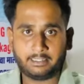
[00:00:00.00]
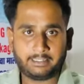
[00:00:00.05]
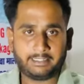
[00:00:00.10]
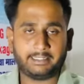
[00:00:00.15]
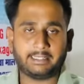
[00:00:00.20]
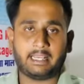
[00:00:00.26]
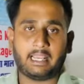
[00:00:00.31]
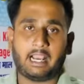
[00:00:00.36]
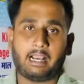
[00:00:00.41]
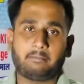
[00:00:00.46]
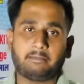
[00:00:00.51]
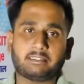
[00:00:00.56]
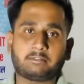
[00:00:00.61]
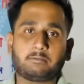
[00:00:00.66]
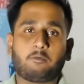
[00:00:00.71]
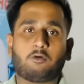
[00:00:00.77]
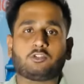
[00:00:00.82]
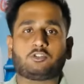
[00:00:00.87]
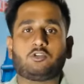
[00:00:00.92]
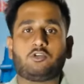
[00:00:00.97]
ठीक है अब इसमें
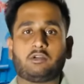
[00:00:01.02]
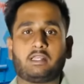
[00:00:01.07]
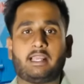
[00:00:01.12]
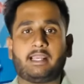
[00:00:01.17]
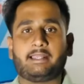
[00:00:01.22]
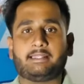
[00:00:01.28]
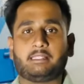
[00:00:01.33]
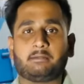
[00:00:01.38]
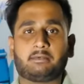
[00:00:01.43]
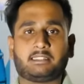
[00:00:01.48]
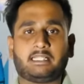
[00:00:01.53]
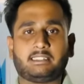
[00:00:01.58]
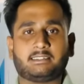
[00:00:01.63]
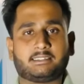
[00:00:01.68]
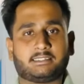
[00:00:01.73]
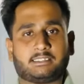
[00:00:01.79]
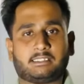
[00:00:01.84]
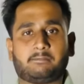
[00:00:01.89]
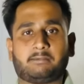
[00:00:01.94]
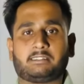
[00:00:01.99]
मोस्ट लोग क्या कहते हैं बताए
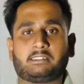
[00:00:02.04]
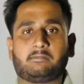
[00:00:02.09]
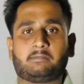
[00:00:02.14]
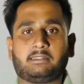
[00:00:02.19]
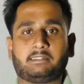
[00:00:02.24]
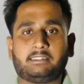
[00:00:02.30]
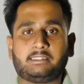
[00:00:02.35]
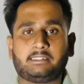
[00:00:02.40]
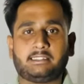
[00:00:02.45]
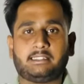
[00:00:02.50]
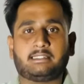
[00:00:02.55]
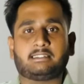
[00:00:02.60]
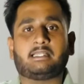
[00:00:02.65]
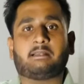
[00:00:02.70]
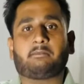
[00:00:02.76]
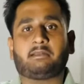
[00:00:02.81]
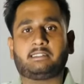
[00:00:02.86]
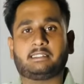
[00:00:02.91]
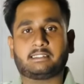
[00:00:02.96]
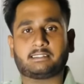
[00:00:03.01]
सिक्सटी परसेंट मत दीजिए जैसे
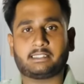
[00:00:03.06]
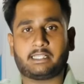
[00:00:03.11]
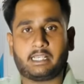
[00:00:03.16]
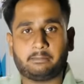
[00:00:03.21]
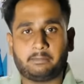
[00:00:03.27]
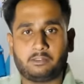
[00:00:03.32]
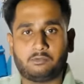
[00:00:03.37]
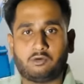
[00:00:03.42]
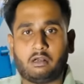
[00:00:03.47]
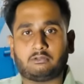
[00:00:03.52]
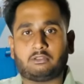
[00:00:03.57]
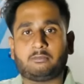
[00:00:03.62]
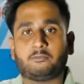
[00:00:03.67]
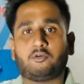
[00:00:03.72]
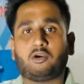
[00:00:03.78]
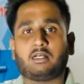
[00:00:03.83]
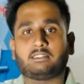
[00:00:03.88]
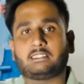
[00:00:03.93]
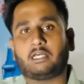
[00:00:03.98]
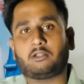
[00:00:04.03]
आपका दस हजार का बिल हुआ तो मेरे
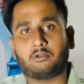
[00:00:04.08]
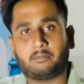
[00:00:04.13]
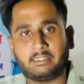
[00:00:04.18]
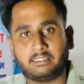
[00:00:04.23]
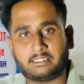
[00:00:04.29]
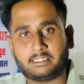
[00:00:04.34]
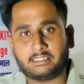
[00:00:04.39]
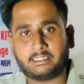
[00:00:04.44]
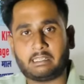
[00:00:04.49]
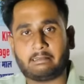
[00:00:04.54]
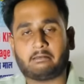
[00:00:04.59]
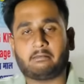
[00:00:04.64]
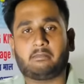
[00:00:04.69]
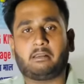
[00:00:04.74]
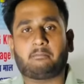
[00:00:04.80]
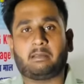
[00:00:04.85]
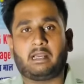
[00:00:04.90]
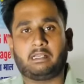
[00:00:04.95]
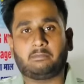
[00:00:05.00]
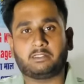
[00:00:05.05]
को हजारों भेज दीजिए आपको मैं
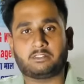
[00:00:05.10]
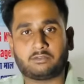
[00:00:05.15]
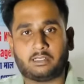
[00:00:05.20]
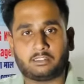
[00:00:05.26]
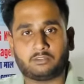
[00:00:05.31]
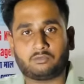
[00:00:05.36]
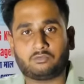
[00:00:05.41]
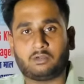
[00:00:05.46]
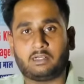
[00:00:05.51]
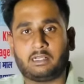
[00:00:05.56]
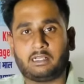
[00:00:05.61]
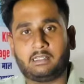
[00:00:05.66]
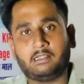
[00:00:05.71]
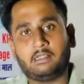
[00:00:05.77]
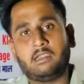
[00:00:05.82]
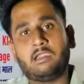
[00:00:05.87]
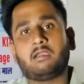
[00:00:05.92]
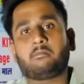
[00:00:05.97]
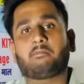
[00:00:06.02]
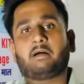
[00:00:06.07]
माल भिजवा दूंगा
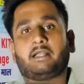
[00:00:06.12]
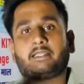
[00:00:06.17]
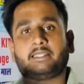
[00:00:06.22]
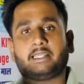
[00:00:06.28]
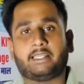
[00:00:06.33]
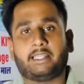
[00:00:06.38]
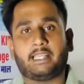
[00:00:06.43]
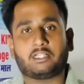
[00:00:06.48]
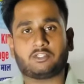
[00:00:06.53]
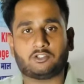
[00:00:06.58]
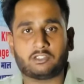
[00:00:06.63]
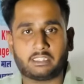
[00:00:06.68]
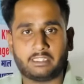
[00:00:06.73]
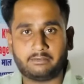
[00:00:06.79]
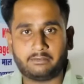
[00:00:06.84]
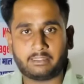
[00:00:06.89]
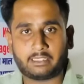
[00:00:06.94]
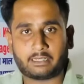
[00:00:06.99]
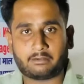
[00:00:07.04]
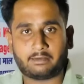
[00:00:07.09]
बाकी कैश ऑन
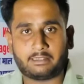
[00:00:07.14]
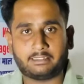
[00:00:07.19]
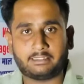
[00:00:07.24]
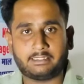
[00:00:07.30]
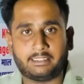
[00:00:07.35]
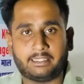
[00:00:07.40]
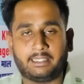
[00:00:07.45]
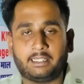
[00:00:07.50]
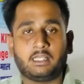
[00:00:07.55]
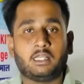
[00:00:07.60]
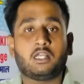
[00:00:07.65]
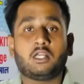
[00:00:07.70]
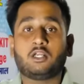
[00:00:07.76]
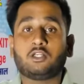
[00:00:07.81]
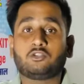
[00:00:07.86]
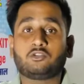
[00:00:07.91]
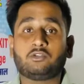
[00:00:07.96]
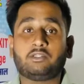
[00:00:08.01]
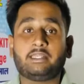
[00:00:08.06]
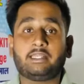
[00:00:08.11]
डिलीवरी करवा देंगे
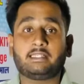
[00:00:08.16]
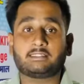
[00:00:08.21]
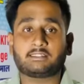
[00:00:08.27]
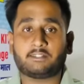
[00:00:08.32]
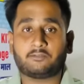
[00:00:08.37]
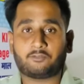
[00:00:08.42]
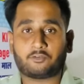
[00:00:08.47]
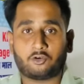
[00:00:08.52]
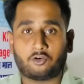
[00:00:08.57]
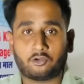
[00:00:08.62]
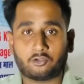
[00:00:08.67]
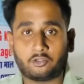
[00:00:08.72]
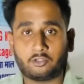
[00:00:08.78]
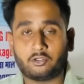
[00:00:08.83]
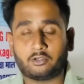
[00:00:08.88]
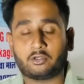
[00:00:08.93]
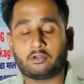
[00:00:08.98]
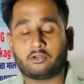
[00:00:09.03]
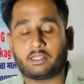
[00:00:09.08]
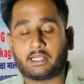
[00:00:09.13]
तो ये सब फ्रॉड
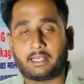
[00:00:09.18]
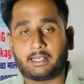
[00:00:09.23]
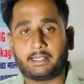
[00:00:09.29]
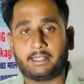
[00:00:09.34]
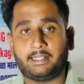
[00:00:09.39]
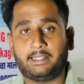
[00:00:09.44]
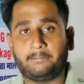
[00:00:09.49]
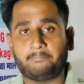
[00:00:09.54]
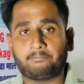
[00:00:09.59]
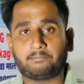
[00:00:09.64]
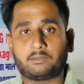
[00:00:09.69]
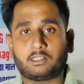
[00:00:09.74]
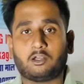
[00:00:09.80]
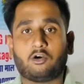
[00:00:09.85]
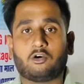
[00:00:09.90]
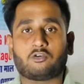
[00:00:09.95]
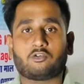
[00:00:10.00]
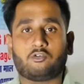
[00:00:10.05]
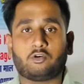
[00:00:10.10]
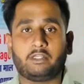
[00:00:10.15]
कर रहे हैं
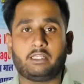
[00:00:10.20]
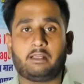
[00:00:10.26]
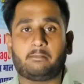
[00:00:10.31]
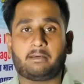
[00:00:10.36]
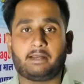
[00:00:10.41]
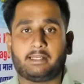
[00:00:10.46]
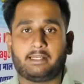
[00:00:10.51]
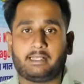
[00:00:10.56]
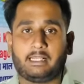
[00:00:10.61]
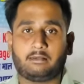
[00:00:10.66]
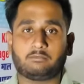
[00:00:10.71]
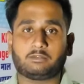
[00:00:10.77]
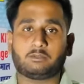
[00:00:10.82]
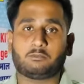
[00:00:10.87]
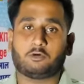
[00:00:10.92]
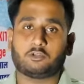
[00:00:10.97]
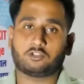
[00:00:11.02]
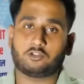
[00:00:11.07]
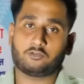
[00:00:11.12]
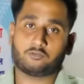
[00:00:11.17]
और कोई हमारे नाम से
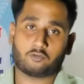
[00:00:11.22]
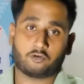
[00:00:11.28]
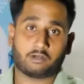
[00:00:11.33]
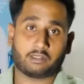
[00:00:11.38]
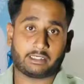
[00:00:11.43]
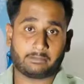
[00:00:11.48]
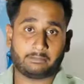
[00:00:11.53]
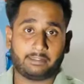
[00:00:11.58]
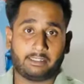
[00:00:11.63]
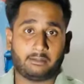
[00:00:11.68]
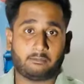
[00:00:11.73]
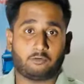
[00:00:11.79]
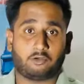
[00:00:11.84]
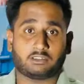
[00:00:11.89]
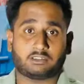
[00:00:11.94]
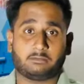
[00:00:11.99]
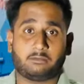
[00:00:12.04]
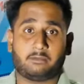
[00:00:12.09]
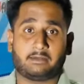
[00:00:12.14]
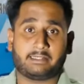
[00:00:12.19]
बहुत से लोग फ्रॉड कर भी रहे हैं
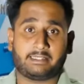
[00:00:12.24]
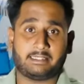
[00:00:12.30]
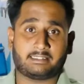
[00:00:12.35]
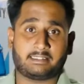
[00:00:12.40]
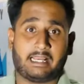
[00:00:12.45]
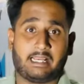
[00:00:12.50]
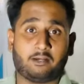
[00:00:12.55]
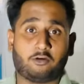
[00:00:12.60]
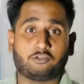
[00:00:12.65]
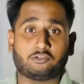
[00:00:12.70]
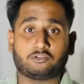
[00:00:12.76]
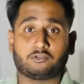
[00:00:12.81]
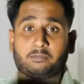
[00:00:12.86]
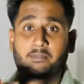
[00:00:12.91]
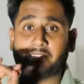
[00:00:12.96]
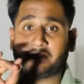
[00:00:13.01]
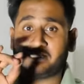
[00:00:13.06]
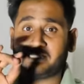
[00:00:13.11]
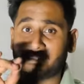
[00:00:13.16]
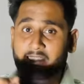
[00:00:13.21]
बहुत से मेरे केस आए और उनके
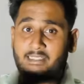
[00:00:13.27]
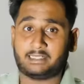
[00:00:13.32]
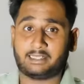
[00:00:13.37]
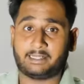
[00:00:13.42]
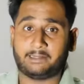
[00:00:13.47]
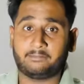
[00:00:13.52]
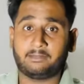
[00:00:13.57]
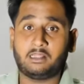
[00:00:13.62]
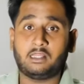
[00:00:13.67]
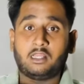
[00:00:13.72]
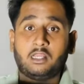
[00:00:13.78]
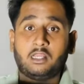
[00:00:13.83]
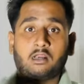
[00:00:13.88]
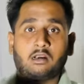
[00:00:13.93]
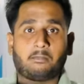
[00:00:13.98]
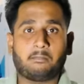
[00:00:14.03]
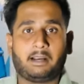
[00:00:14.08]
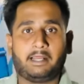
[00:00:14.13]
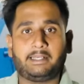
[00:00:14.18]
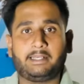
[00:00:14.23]
ऊपर केस चल रहे हैं
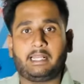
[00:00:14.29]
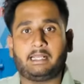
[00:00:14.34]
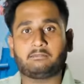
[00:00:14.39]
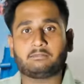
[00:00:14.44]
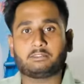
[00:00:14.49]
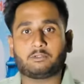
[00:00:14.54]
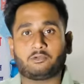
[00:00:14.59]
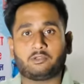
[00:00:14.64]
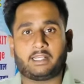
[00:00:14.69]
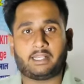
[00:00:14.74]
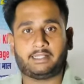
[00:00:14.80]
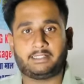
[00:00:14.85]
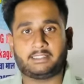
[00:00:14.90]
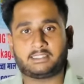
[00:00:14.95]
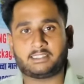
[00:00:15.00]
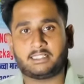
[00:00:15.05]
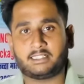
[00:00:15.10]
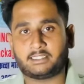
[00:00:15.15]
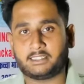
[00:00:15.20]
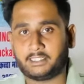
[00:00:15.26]
हमारे नाम से कोई
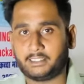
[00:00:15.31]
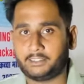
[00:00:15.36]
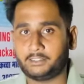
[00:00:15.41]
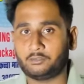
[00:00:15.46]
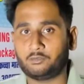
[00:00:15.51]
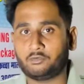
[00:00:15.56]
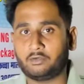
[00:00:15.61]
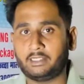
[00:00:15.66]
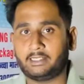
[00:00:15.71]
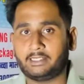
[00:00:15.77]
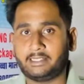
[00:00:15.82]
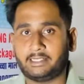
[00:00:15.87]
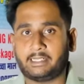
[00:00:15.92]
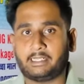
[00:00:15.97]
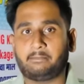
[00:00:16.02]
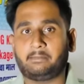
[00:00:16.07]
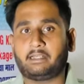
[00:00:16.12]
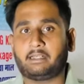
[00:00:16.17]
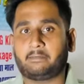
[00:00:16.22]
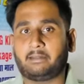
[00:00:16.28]
ट्रांजेक्शन ऐसे नहीं हुए हैं
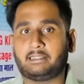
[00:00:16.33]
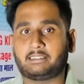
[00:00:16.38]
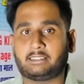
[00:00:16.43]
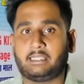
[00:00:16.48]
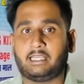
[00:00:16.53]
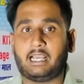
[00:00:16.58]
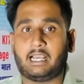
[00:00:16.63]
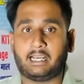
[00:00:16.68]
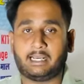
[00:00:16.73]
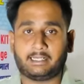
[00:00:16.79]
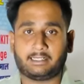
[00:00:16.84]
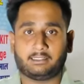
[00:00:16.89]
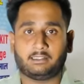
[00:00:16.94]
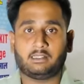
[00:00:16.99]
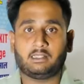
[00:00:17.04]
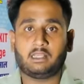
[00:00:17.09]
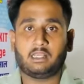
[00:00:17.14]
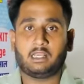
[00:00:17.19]
डीआरएम इंटरप्राइज के अगर